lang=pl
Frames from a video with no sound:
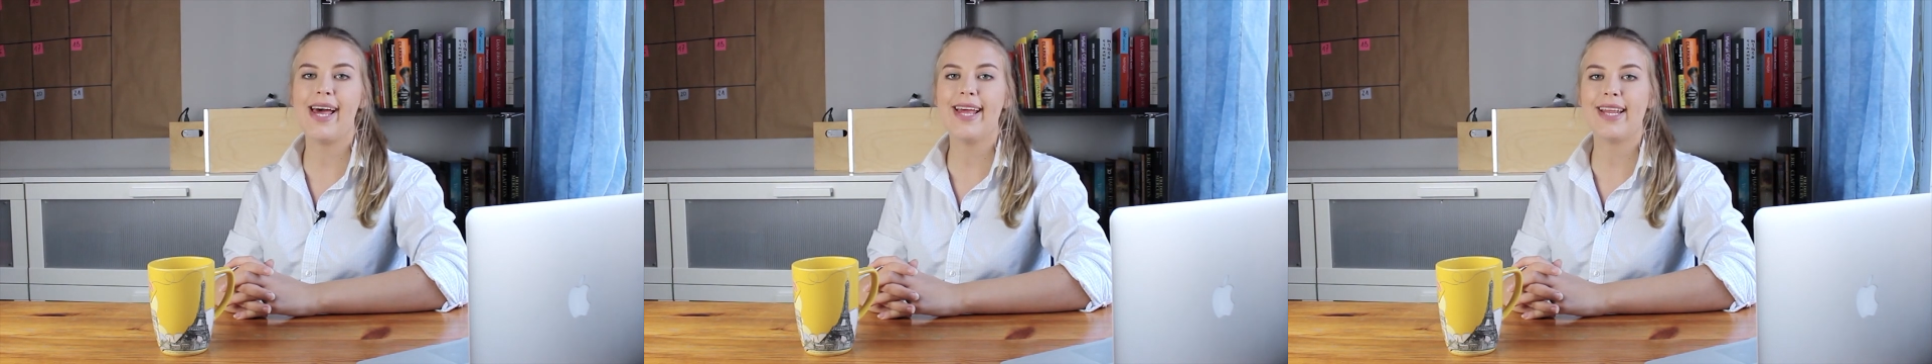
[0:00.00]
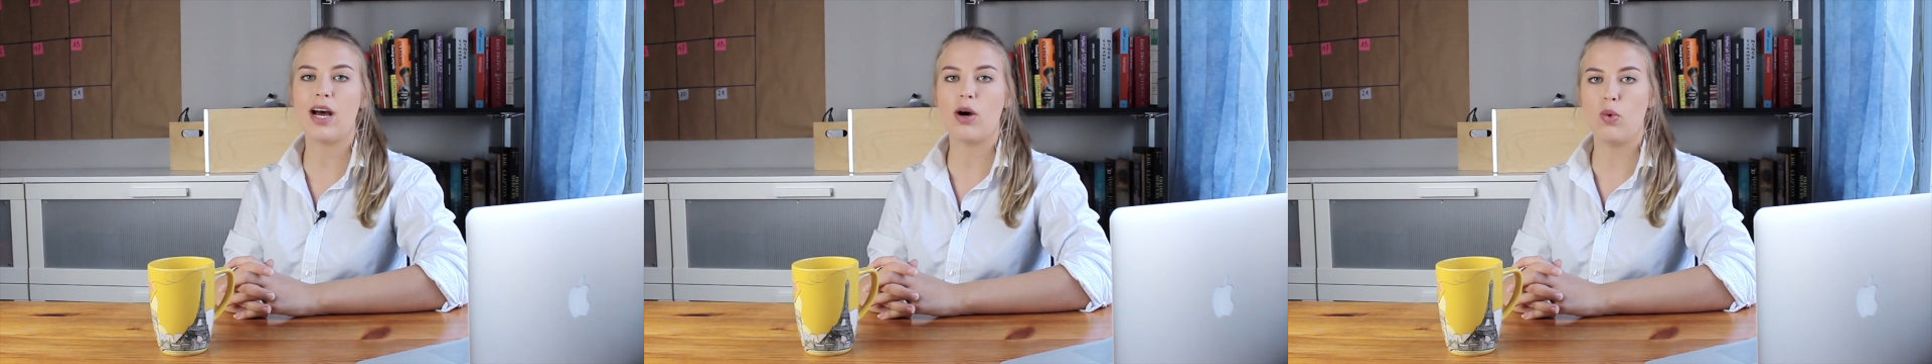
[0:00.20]

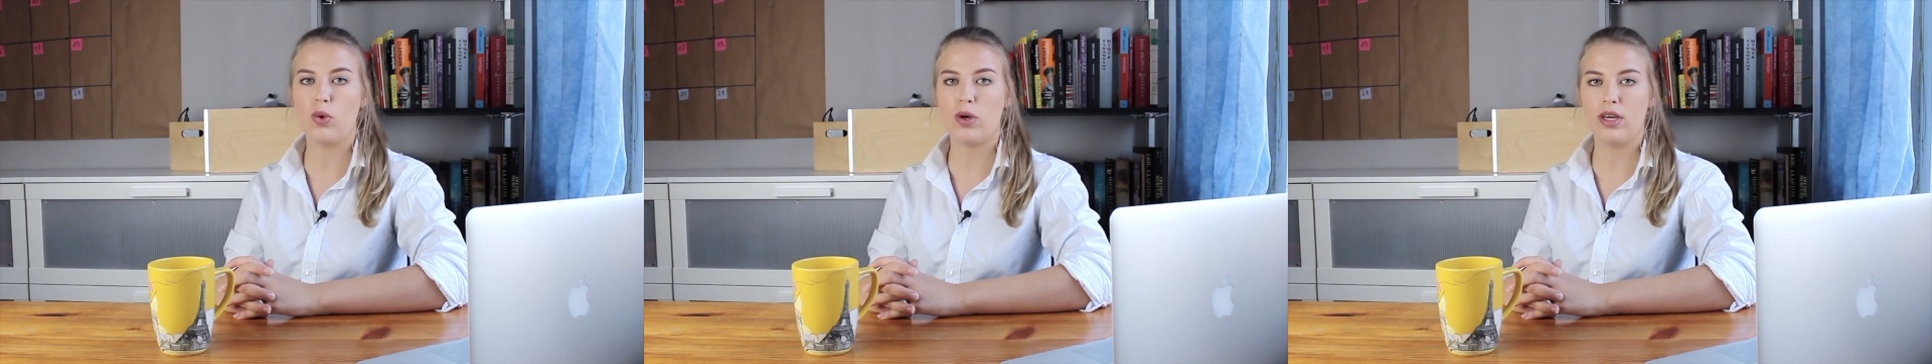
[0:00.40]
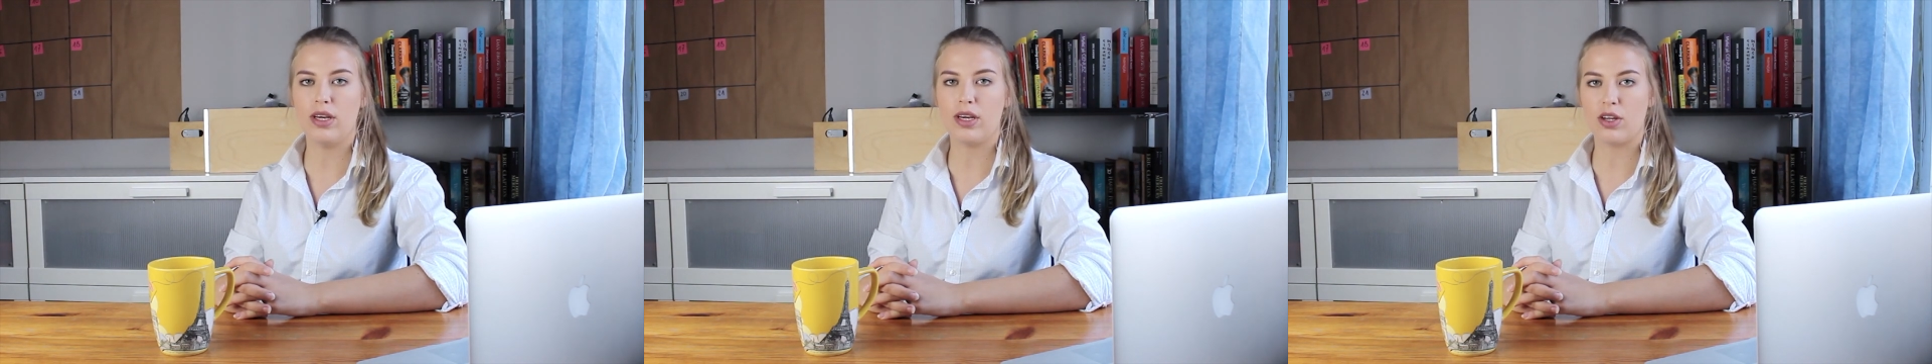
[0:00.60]

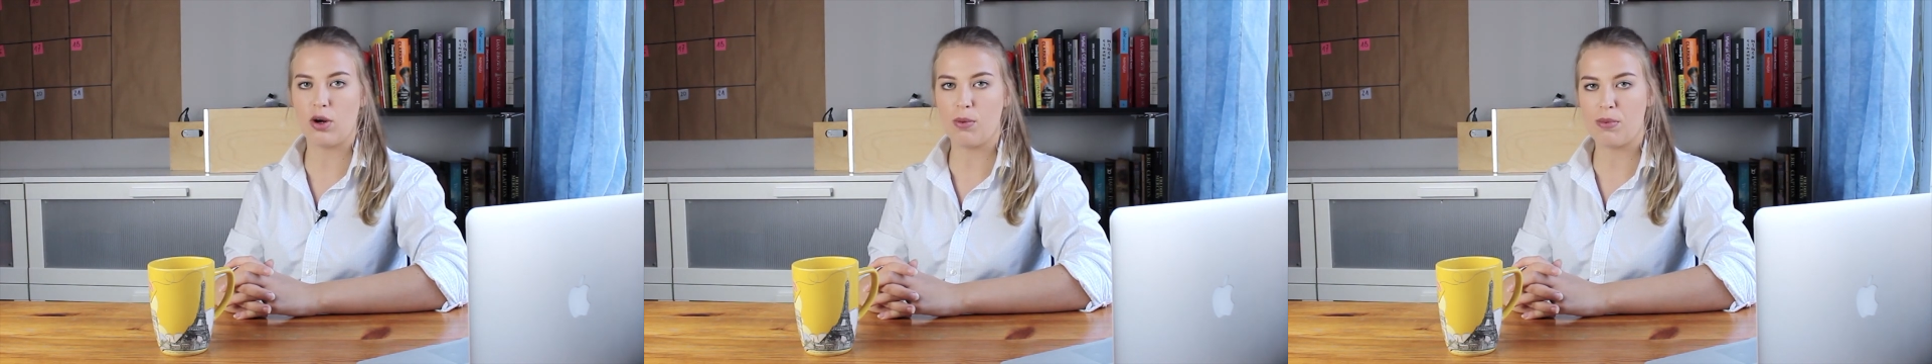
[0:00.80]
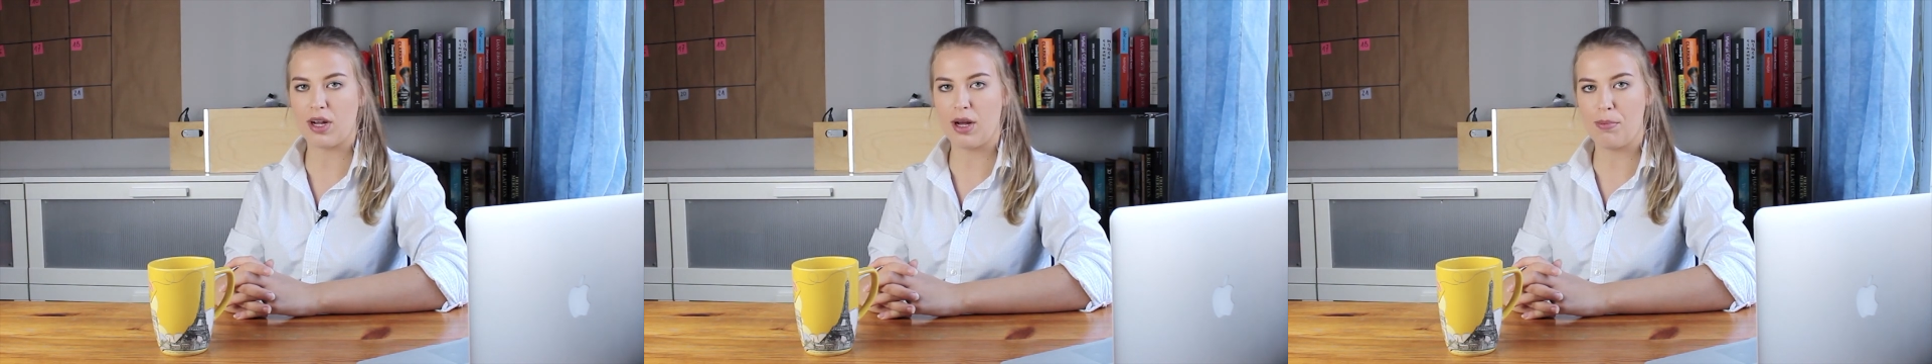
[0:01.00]

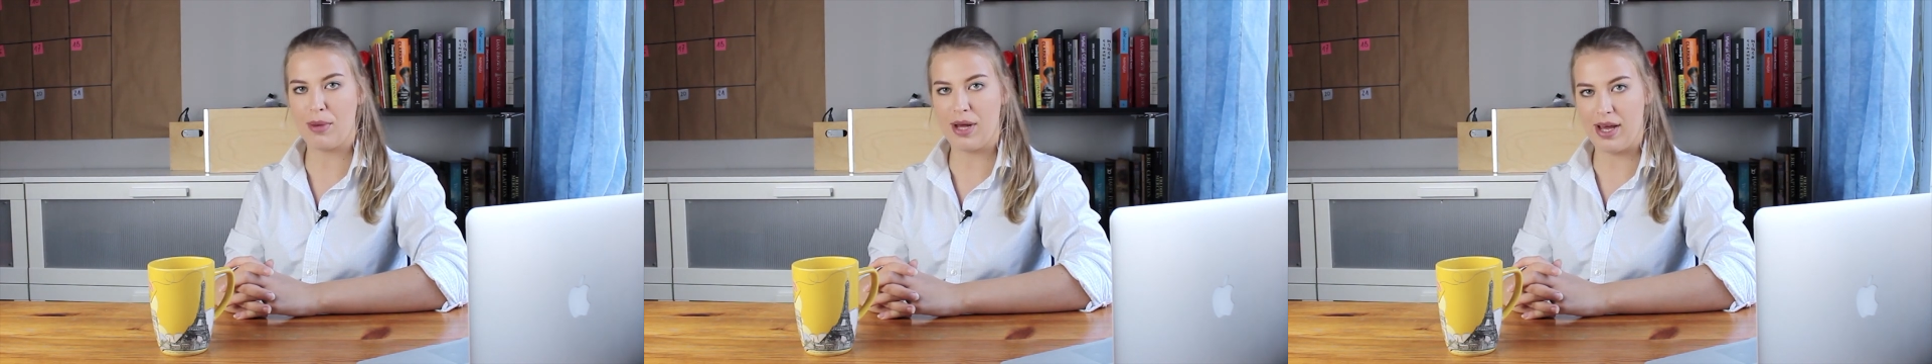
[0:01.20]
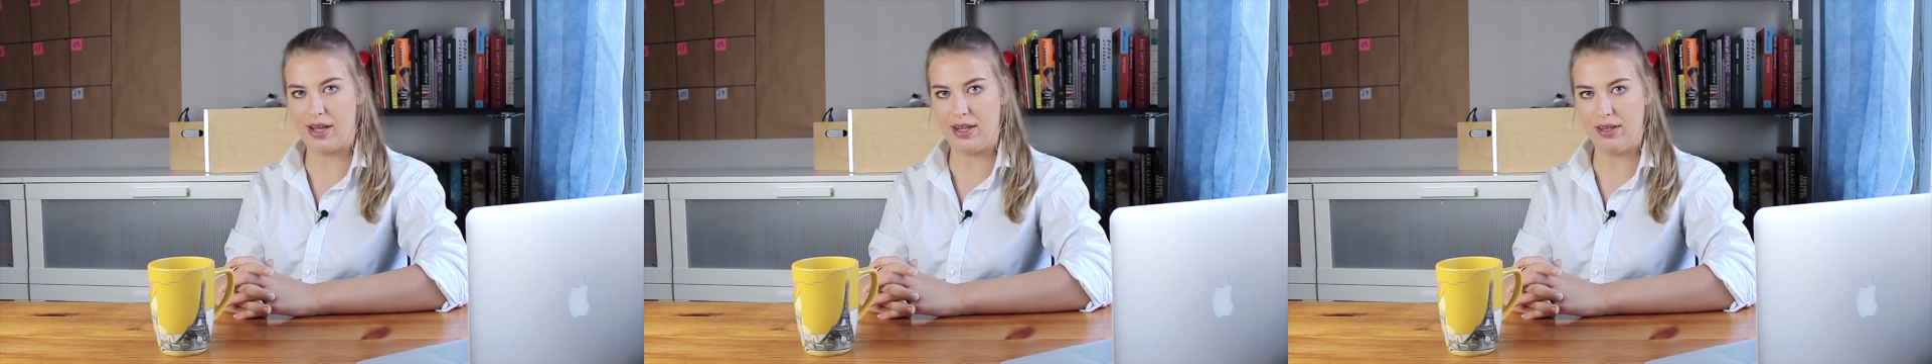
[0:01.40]

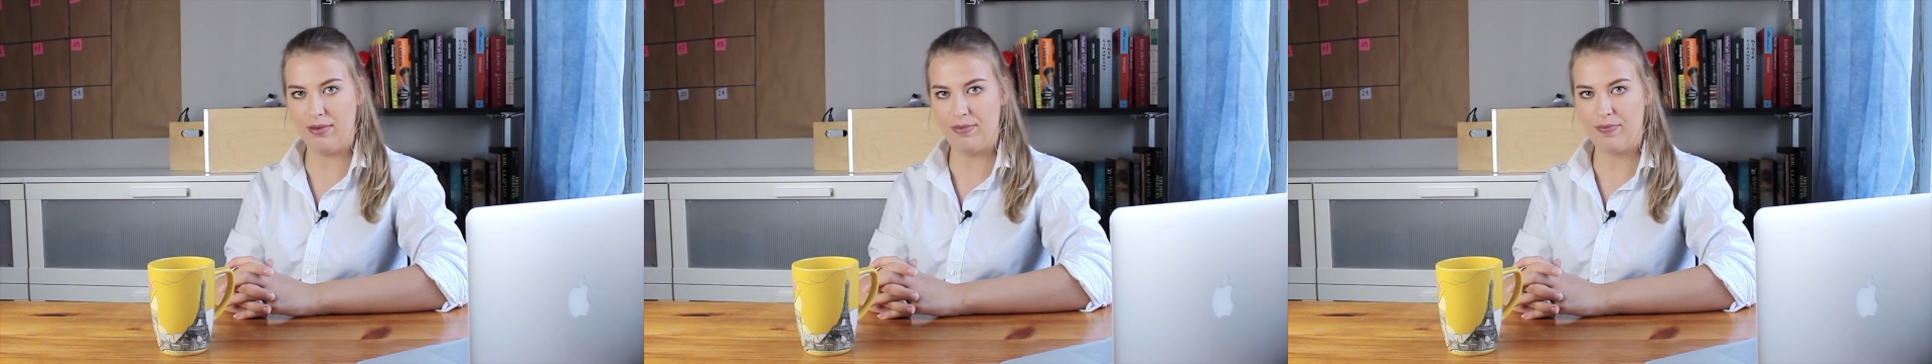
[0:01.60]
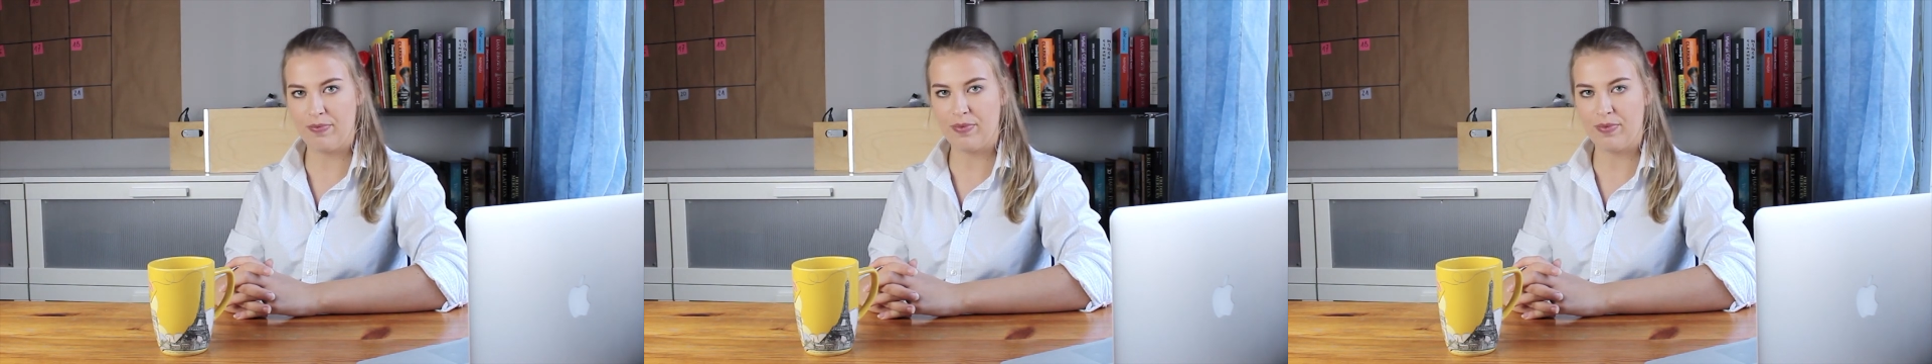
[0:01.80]
enauki.pl.